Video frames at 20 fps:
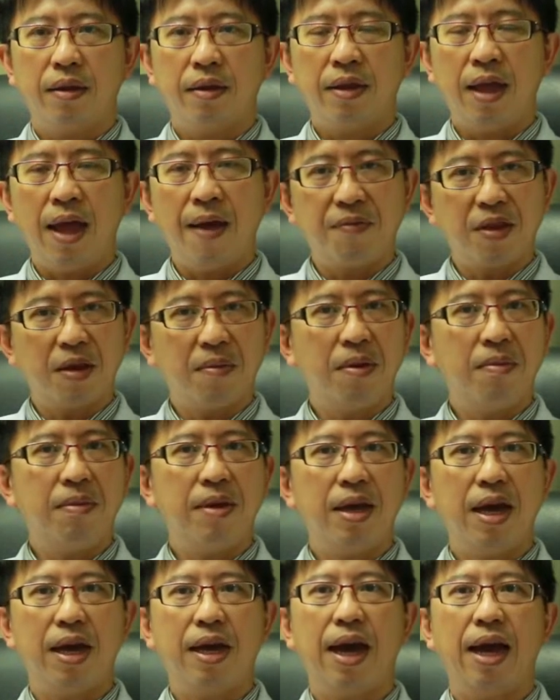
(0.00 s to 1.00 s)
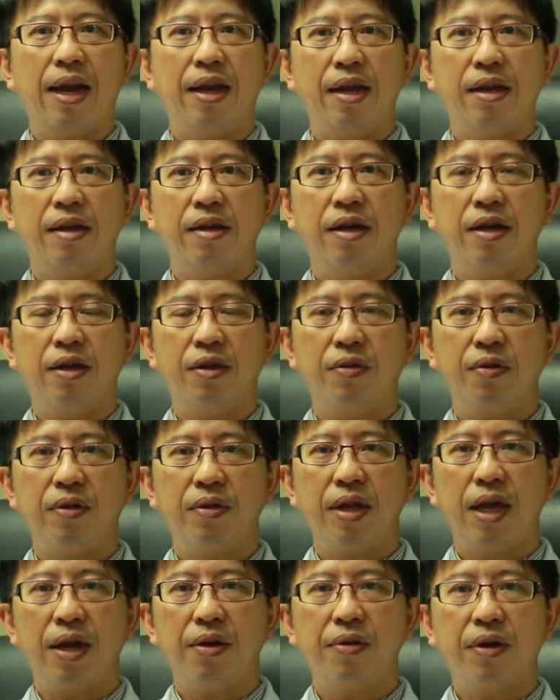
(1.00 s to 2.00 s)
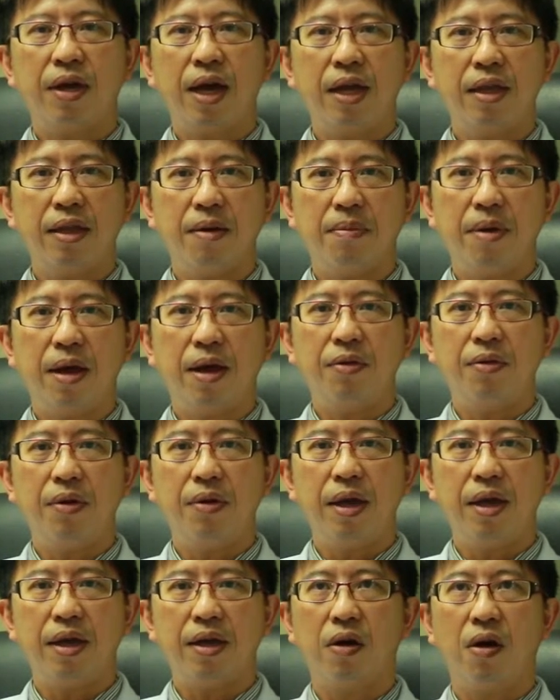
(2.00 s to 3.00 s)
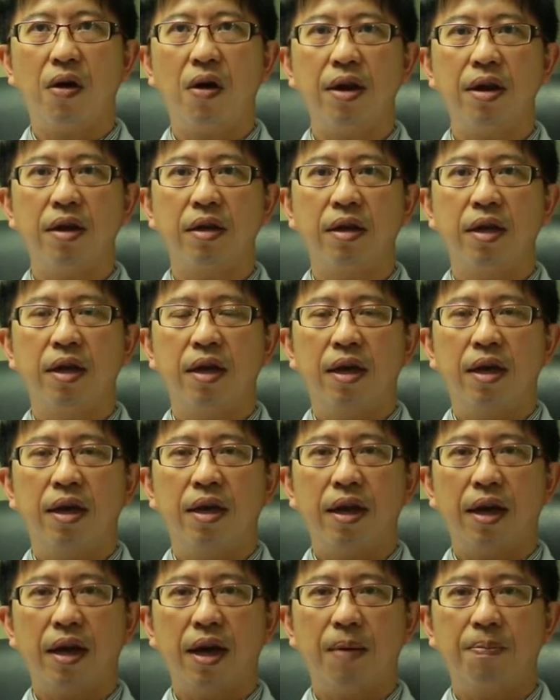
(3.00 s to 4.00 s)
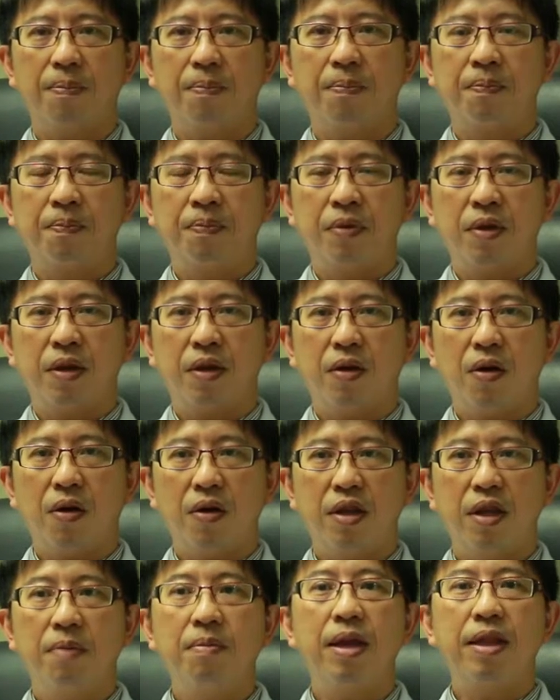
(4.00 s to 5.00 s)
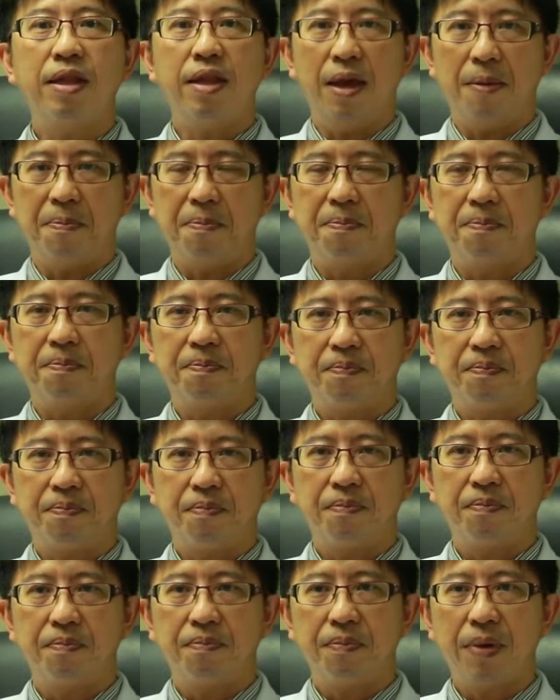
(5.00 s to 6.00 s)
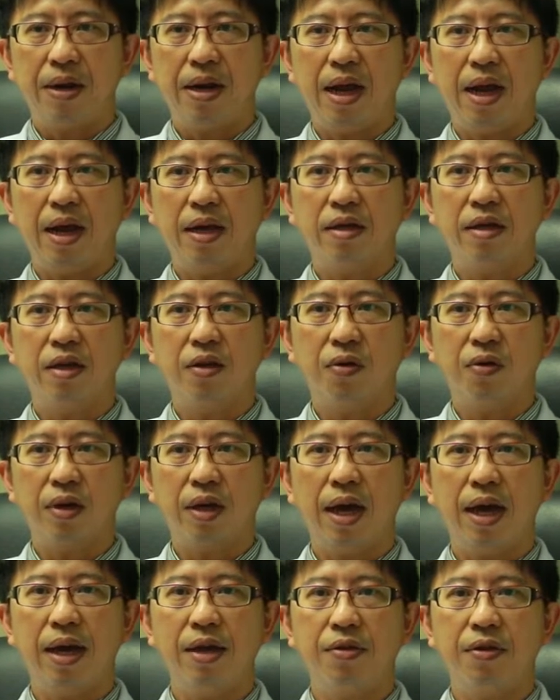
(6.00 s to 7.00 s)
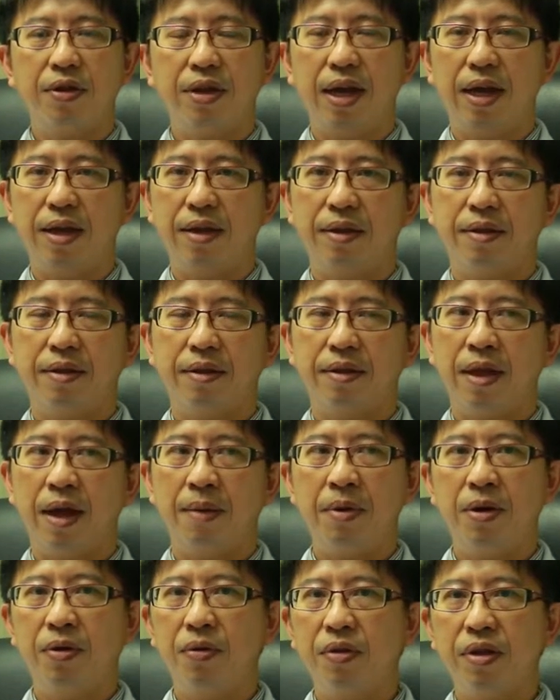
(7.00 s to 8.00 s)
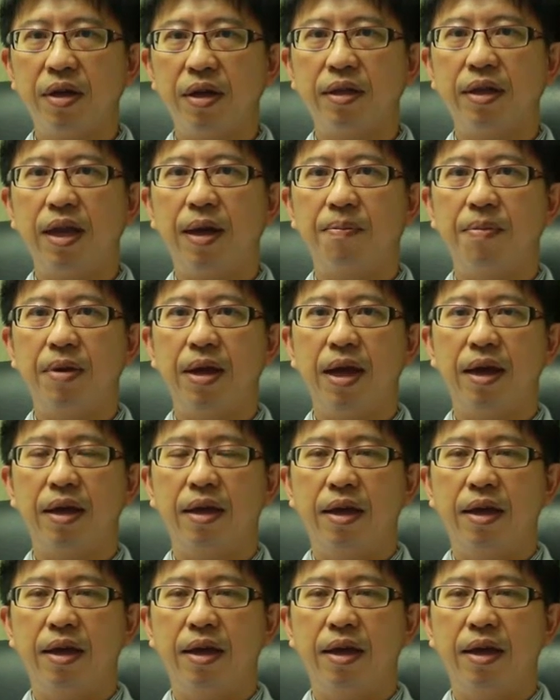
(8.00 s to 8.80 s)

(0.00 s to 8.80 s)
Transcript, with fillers: แทบจะไม่มีอาการเลยเลยส่วนใหญ่คนไข้จะมาด้วยก้อนนะครับ ก้อนที่ไม่เจ็บ ปัญหาคือคนไข้ส่วนใหญ่ ถ้าไม่รู้สึกเจ็บเนี่ย